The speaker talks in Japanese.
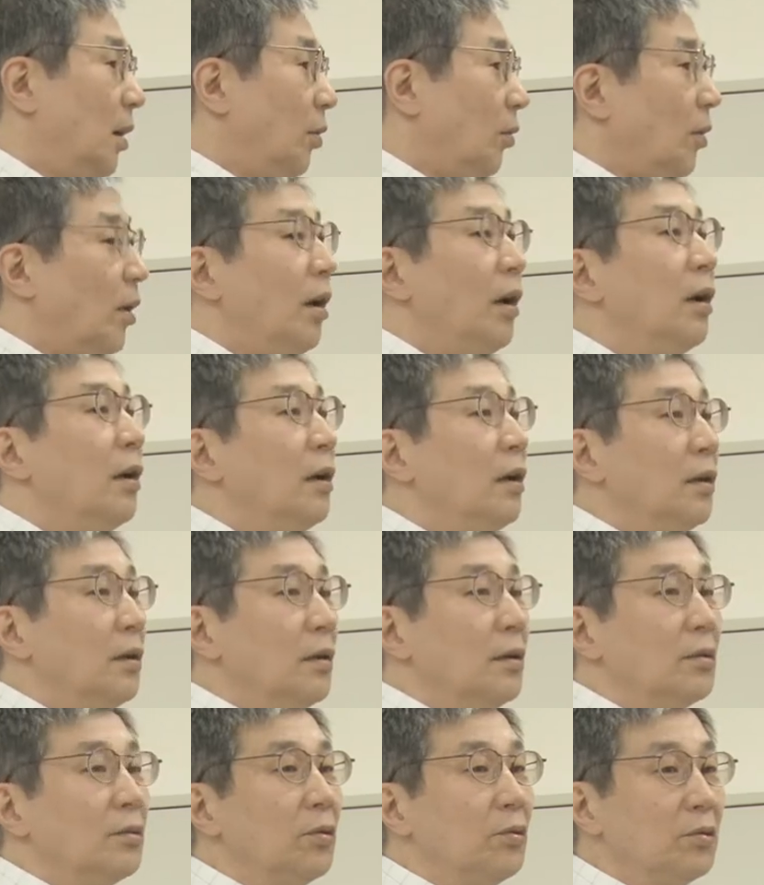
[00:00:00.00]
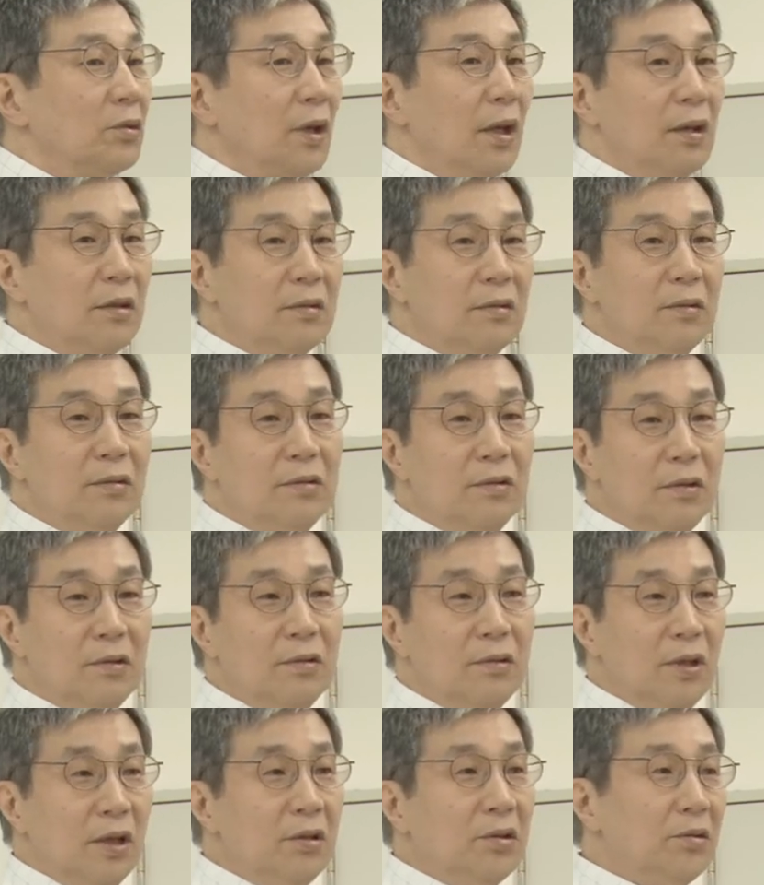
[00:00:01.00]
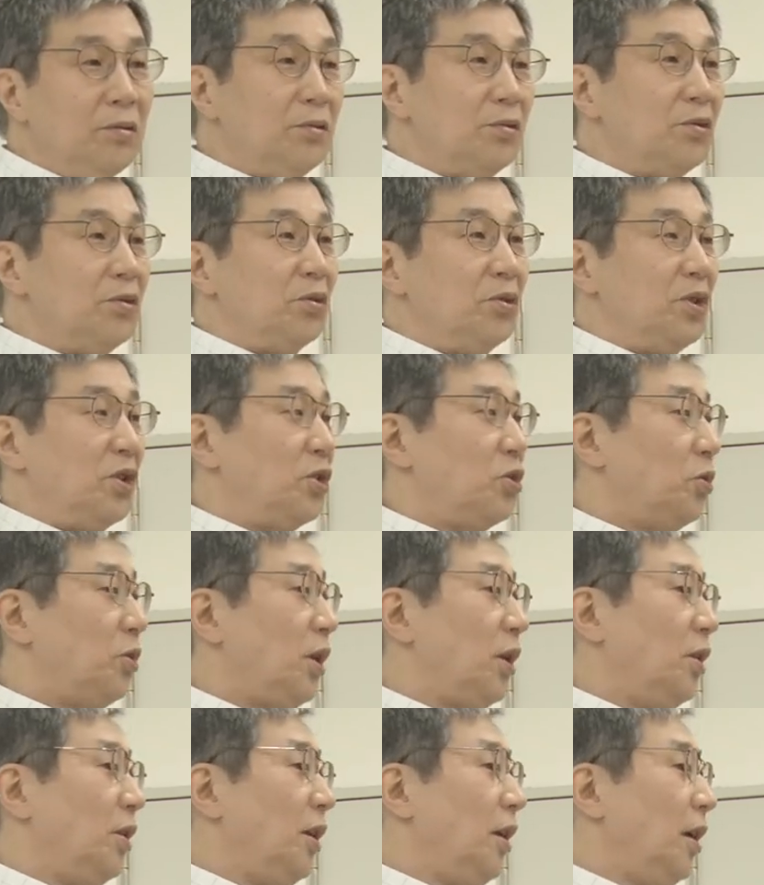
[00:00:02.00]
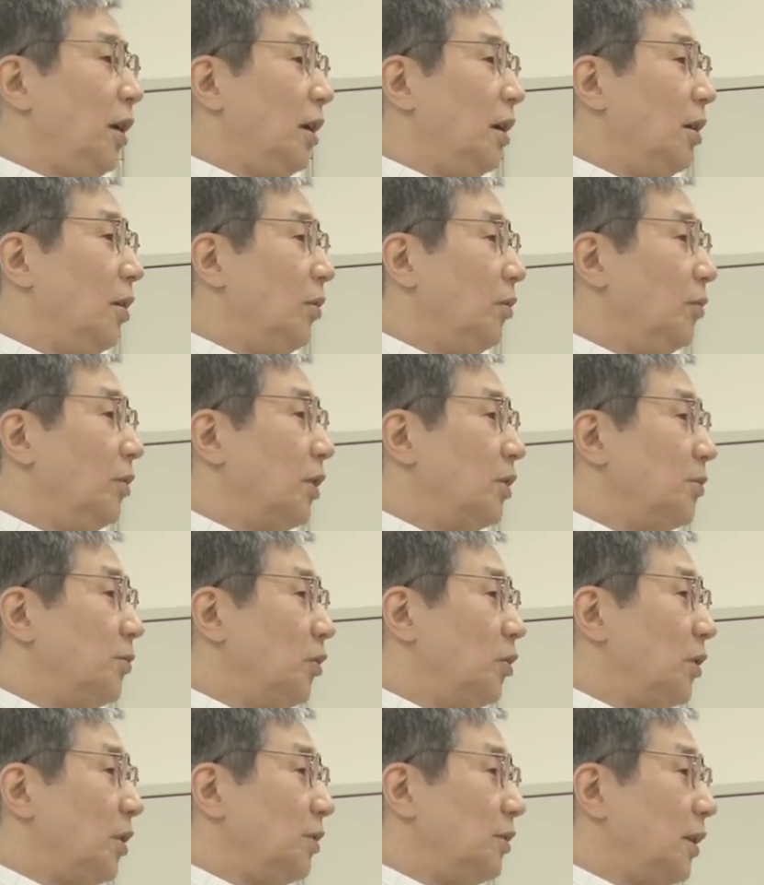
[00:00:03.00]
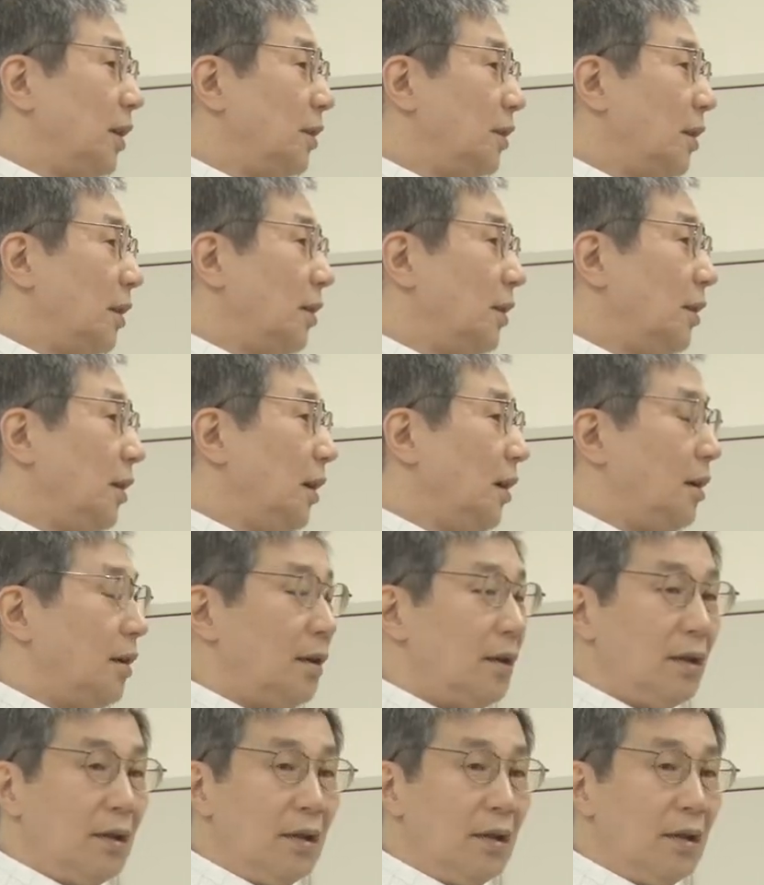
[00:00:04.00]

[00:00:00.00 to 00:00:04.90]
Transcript: これ当然出てくる数字一緒だよね、同じモデルだったらね。